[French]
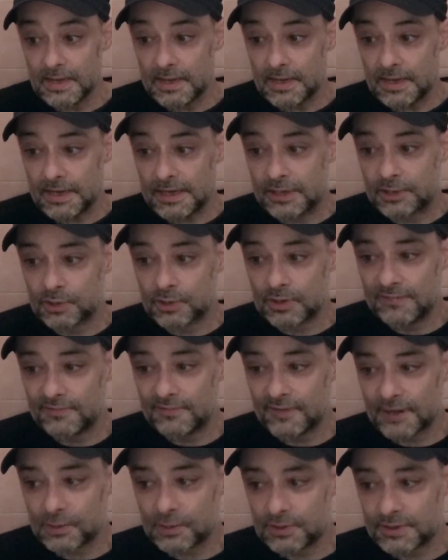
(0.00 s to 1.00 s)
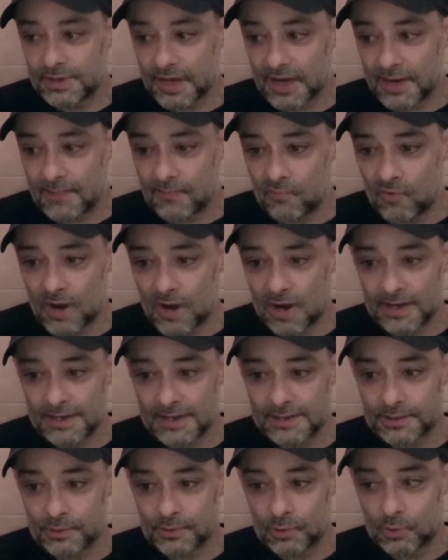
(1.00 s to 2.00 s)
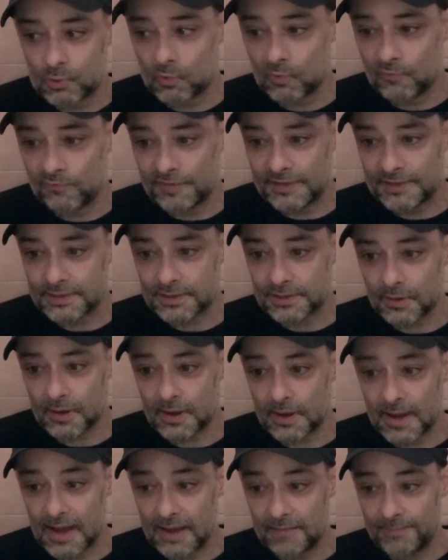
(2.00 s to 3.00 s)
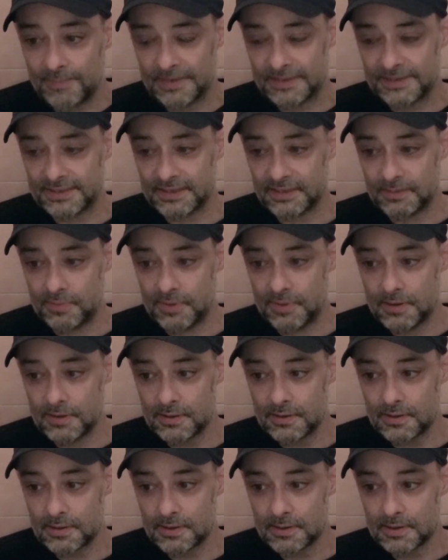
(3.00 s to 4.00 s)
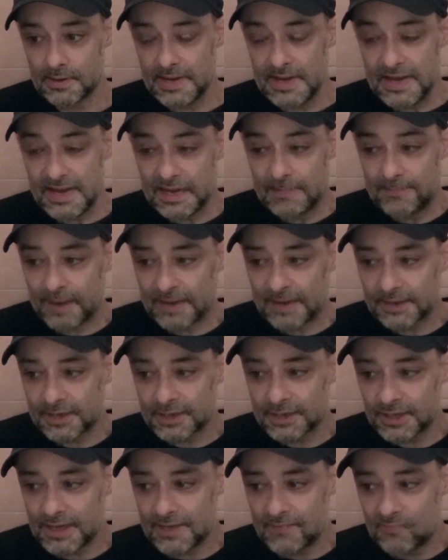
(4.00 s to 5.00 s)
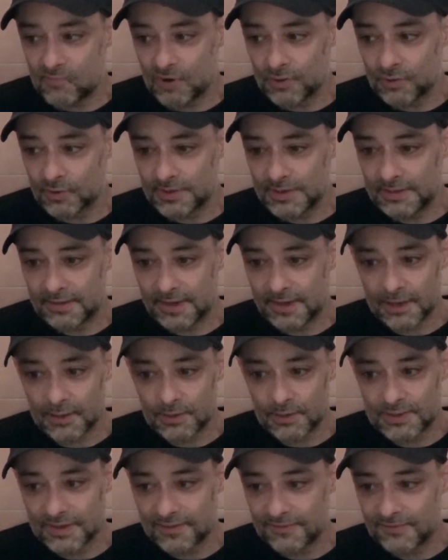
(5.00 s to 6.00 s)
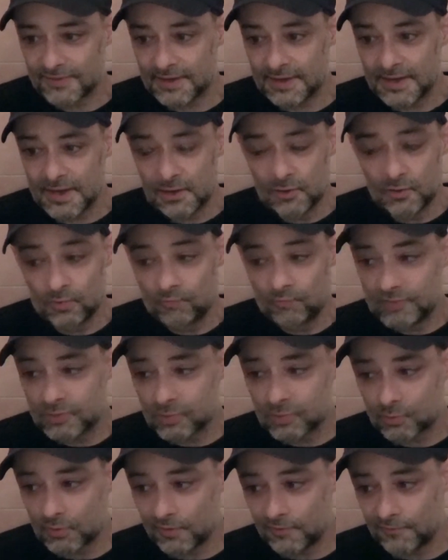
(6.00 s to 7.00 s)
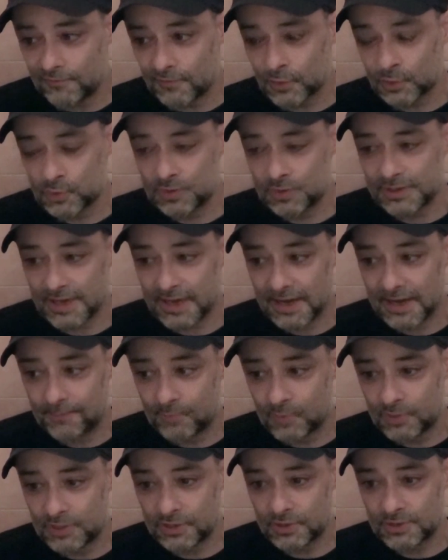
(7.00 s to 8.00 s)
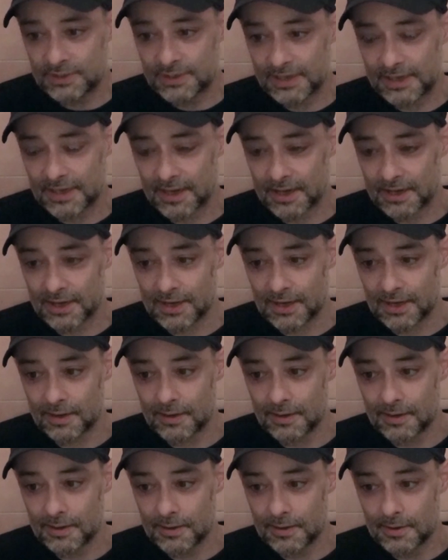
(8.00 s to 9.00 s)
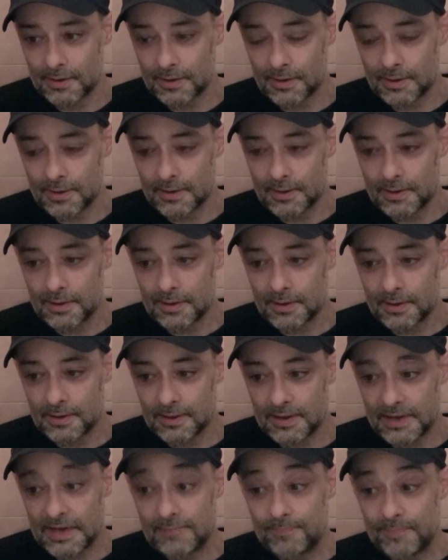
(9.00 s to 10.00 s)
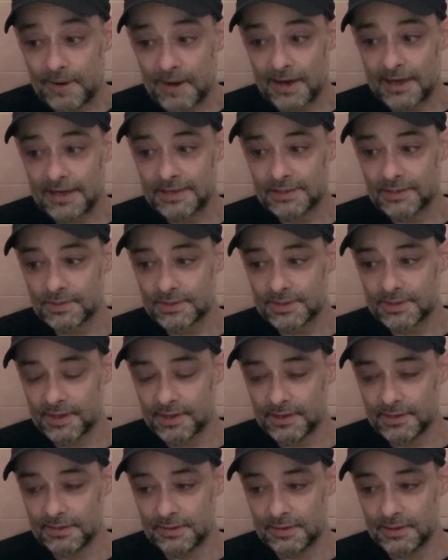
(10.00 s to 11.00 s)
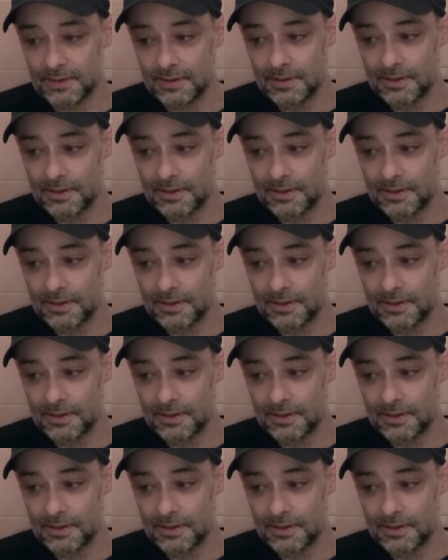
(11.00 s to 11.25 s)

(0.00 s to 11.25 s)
Il se livrait jusqu'à la moelle à ce confesseur impassible. Il partageait les moindres détails de sa vie, depuis son enfance jusqu'à l'apogée de sa carrière. Il parlait sans s'arrêter,